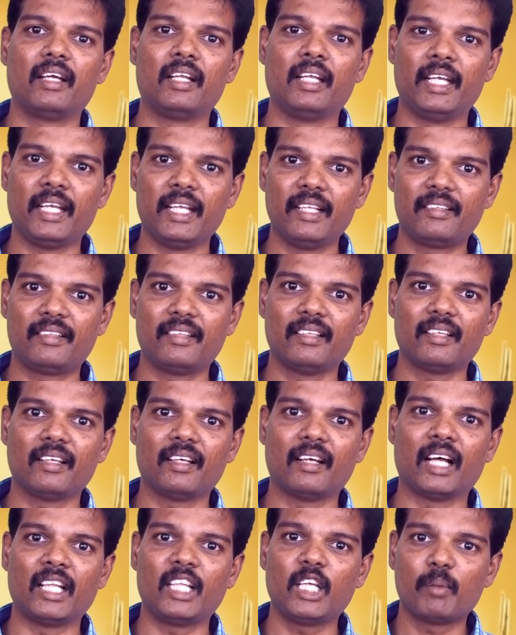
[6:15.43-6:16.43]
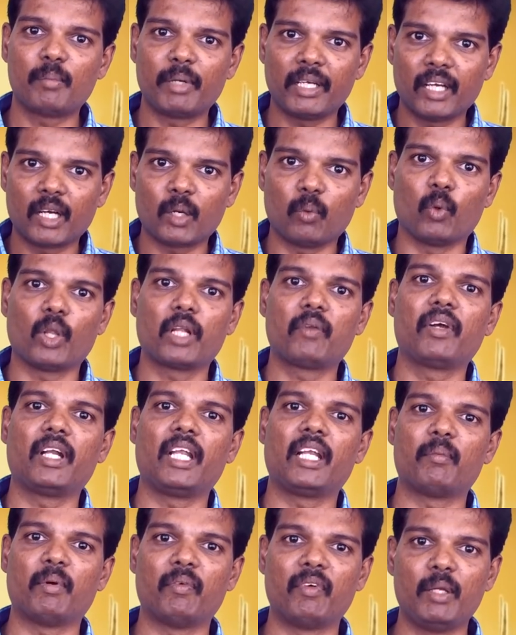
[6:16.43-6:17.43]
நினைத்து அதிகப்படியான
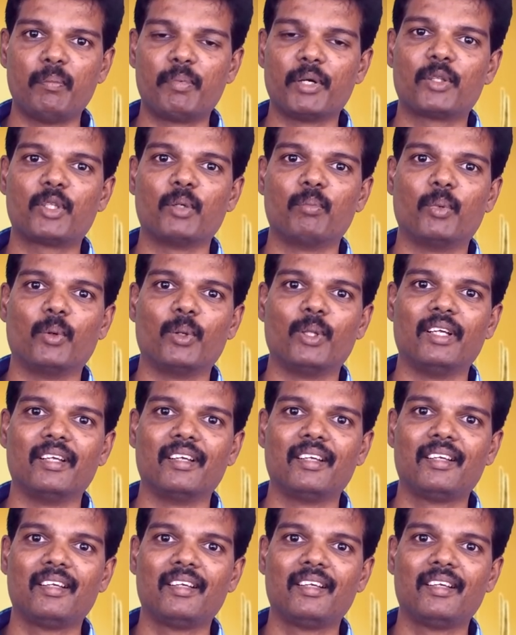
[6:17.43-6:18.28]
உணர்வுகளை நம்ம வெளிப்படுத்தும் போது